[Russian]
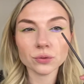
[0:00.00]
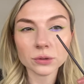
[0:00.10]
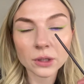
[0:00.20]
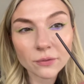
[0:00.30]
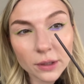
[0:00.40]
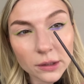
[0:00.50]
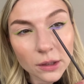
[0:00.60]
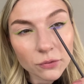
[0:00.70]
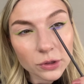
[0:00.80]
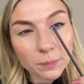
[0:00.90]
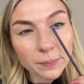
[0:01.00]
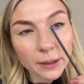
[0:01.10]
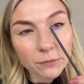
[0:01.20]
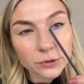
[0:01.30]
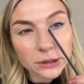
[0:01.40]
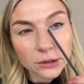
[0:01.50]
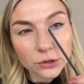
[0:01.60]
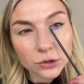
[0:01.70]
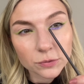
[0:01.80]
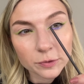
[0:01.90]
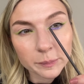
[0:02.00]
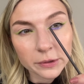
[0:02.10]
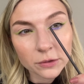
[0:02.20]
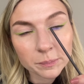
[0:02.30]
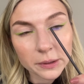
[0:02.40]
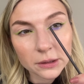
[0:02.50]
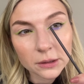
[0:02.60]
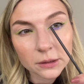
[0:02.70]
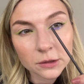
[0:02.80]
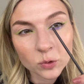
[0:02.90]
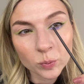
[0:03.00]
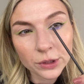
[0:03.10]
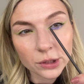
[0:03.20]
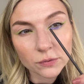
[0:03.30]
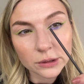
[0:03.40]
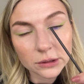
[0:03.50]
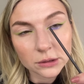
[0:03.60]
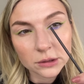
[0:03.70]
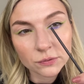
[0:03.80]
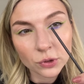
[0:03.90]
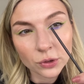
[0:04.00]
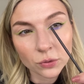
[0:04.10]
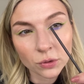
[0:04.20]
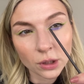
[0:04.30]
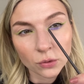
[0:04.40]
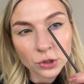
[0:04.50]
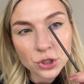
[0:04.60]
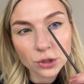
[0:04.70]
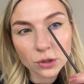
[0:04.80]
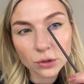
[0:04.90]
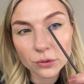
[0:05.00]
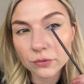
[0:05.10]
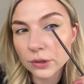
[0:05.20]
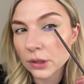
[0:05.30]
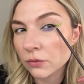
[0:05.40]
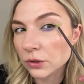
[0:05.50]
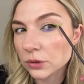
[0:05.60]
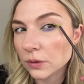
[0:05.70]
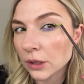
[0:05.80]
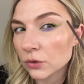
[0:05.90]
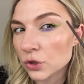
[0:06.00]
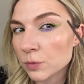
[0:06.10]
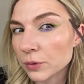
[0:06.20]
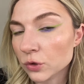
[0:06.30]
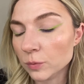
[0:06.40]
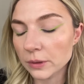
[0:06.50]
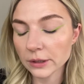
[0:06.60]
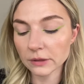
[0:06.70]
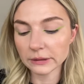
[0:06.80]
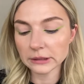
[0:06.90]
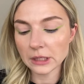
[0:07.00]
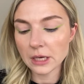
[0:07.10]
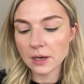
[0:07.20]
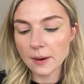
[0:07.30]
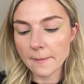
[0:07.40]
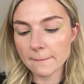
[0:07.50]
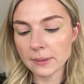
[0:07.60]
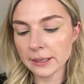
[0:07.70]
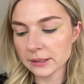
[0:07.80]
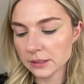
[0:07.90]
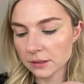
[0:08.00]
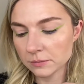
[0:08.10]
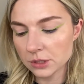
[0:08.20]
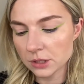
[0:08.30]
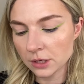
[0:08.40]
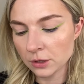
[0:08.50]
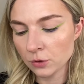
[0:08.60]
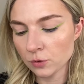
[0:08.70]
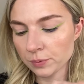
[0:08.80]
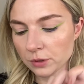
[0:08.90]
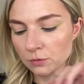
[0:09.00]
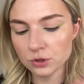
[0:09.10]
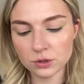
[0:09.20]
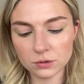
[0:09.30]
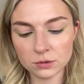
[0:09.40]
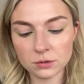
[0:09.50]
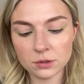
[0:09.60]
наверное, вот прям вот снизу под, поддублировать свой уголочек, клювик, и вот сюда тоже поддублировать блеском стрелку, потому что